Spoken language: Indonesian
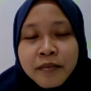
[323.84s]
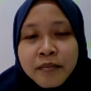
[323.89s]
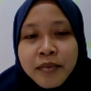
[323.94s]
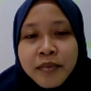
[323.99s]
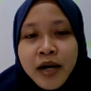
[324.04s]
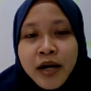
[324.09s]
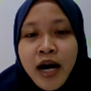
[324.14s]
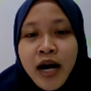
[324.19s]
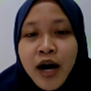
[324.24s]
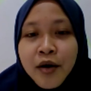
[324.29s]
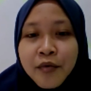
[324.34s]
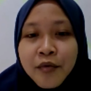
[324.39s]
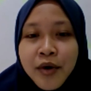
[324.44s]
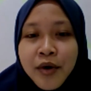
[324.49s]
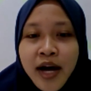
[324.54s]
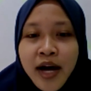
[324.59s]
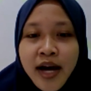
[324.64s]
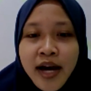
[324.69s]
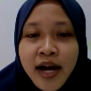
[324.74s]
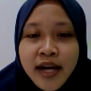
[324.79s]

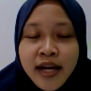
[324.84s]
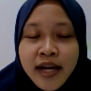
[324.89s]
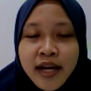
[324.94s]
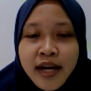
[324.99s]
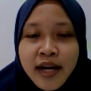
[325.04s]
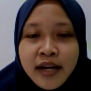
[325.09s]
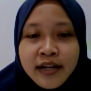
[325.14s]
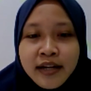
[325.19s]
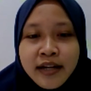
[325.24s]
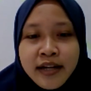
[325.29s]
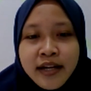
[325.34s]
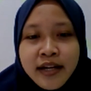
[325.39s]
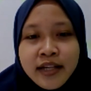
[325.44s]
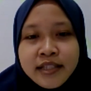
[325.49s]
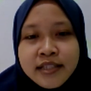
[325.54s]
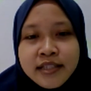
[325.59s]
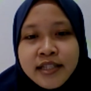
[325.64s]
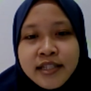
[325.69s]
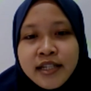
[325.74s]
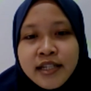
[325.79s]
pegawai ada
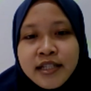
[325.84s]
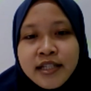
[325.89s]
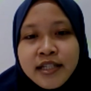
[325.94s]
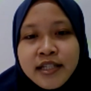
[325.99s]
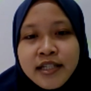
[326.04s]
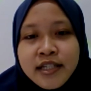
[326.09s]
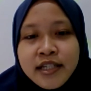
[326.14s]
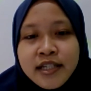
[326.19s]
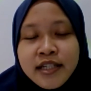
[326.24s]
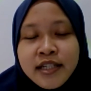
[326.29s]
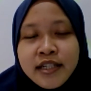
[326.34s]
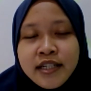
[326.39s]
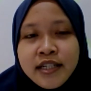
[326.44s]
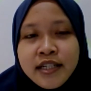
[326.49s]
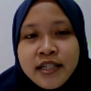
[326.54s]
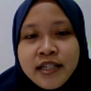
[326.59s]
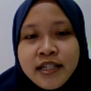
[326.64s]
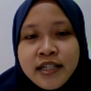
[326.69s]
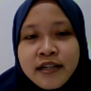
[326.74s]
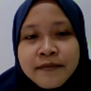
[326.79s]
yang jadi
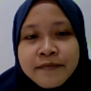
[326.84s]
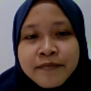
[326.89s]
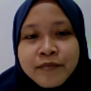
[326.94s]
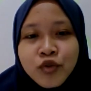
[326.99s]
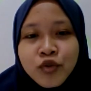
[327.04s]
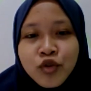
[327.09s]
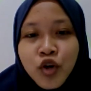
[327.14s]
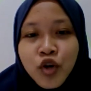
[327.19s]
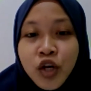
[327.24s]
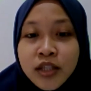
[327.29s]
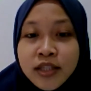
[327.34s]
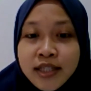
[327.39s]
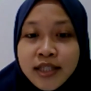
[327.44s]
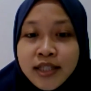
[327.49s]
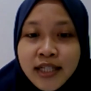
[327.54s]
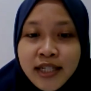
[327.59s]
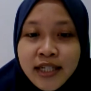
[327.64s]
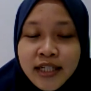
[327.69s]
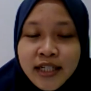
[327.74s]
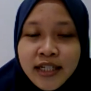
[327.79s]

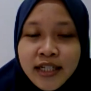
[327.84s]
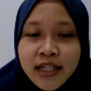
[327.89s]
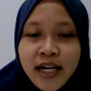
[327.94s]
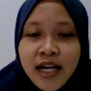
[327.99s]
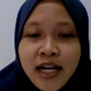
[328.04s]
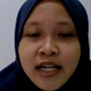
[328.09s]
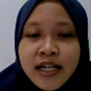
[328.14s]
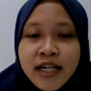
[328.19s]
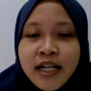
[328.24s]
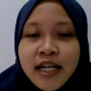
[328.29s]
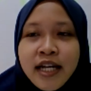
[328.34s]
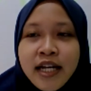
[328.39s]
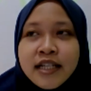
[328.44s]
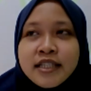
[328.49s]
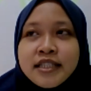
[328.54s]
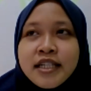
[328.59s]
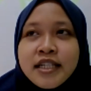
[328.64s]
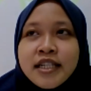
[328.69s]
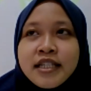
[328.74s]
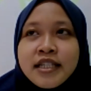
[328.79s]
dokter ada yang
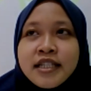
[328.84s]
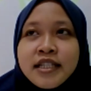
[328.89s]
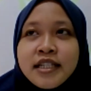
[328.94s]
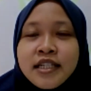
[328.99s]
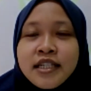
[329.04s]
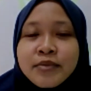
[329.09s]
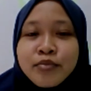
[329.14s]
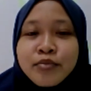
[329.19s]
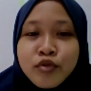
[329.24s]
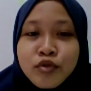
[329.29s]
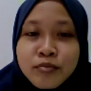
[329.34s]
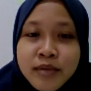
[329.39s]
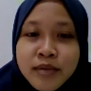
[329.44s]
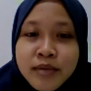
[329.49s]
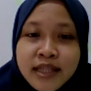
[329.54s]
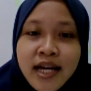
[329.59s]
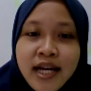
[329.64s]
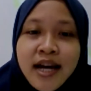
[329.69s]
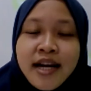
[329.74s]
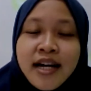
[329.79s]
jadi ibu
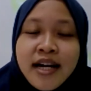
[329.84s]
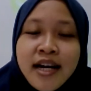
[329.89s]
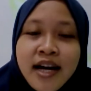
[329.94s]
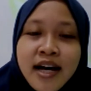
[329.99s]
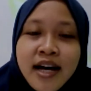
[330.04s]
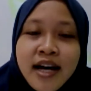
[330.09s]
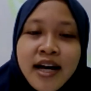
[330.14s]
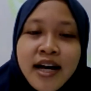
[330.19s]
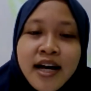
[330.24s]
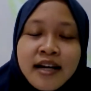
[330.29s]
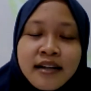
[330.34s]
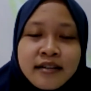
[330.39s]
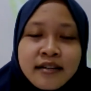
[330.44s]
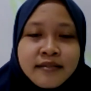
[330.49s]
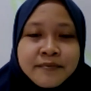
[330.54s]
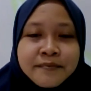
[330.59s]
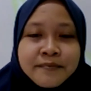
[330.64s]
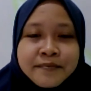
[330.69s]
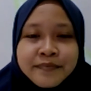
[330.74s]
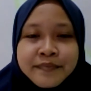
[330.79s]
rumah tangga
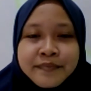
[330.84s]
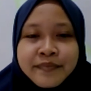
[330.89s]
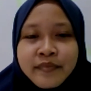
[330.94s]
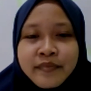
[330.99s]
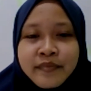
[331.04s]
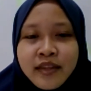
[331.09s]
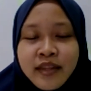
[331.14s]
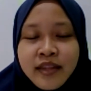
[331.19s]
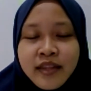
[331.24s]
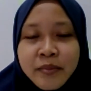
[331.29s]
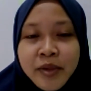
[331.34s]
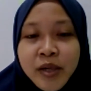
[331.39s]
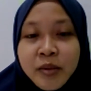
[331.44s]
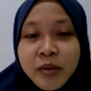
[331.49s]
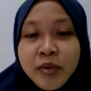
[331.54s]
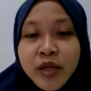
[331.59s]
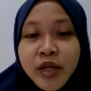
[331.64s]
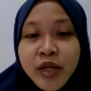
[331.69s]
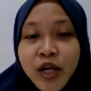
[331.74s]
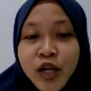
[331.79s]
tapi
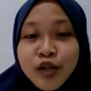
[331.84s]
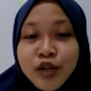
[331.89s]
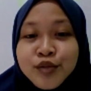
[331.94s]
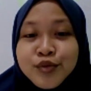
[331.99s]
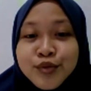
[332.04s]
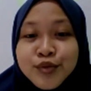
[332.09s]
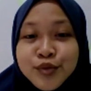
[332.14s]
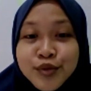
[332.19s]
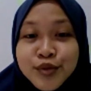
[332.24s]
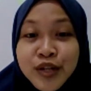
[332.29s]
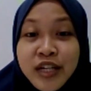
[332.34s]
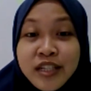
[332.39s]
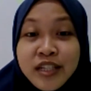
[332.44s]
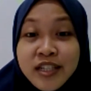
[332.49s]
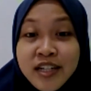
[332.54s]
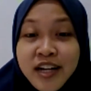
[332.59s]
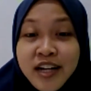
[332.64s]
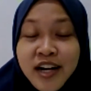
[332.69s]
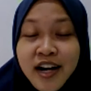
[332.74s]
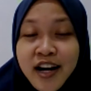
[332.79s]
kebanyakan guru ya
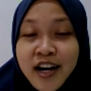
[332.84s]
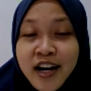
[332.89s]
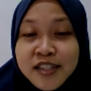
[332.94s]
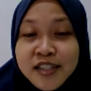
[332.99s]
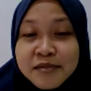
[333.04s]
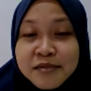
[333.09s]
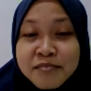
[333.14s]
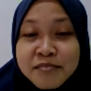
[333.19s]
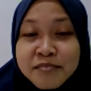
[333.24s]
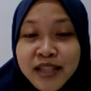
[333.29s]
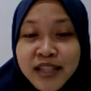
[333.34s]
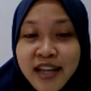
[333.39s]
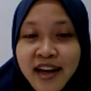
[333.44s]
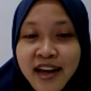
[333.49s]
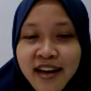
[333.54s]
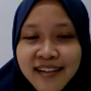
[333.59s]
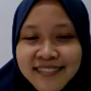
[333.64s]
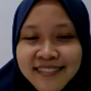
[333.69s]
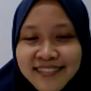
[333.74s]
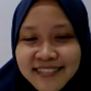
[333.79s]
di anak kelas 4
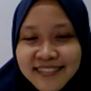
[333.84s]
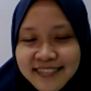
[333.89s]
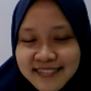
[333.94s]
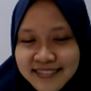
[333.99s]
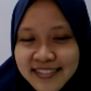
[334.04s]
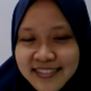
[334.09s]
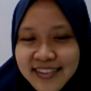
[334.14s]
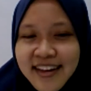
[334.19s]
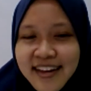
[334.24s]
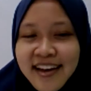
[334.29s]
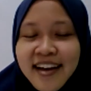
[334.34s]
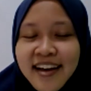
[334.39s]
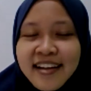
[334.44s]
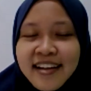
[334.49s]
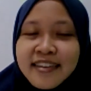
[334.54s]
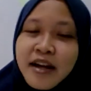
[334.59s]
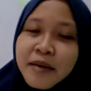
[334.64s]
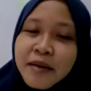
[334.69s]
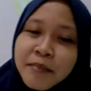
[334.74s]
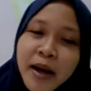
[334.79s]
ya ya
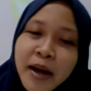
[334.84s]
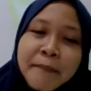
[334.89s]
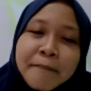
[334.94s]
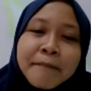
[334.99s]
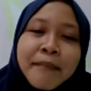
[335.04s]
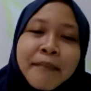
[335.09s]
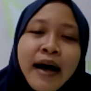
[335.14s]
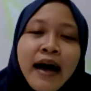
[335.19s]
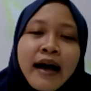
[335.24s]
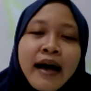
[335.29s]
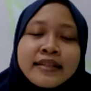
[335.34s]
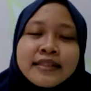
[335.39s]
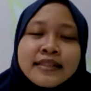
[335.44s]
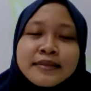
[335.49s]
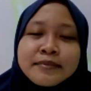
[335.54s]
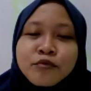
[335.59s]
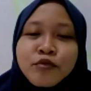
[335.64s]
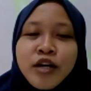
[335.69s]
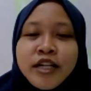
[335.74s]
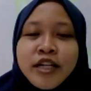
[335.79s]
enggak apa-apa
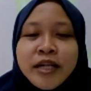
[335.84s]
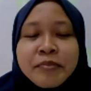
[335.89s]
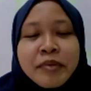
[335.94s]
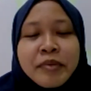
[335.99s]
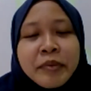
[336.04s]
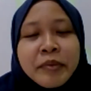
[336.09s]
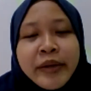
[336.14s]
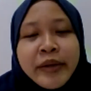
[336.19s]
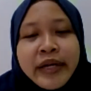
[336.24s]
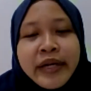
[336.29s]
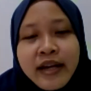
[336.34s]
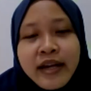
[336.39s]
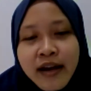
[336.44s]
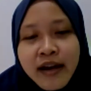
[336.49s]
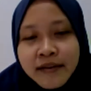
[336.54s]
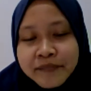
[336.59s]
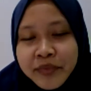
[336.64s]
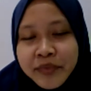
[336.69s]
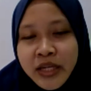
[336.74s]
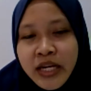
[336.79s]
semuanya berbeda
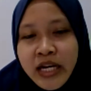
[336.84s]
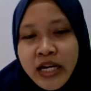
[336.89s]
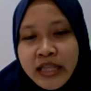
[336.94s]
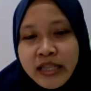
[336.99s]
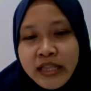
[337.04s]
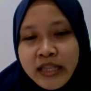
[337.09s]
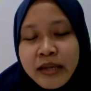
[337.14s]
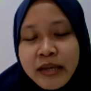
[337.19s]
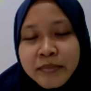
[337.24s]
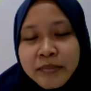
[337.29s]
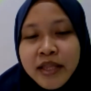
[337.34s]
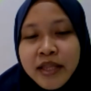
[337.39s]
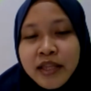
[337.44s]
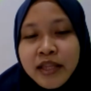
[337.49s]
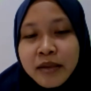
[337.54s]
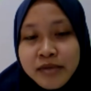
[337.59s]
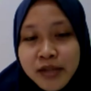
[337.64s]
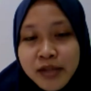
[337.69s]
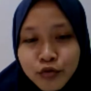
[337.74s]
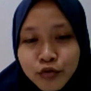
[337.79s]
tetapi
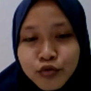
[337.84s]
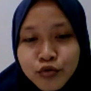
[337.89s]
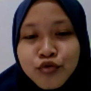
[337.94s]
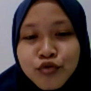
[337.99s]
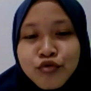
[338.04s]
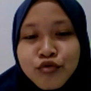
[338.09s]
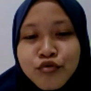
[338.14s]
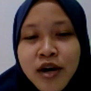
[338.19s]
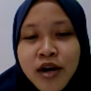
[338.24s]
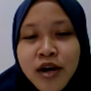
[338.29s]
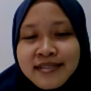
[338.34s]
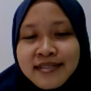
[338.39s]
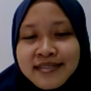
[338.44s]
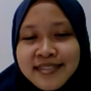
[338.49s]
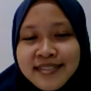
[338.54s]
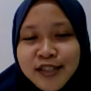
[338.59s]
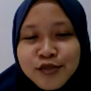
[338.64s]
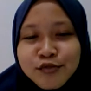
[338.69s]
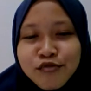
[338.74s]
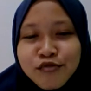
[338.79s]
tetap satu tujuan
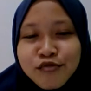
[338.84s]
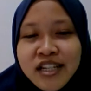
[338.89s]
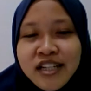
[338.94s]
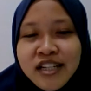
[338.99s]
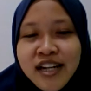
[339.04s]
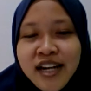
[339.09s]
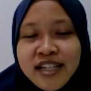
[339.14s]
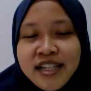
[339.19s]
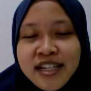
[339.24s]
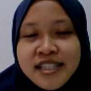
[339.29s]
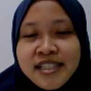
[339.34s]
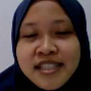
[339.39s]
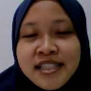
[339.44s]
sesuai dengan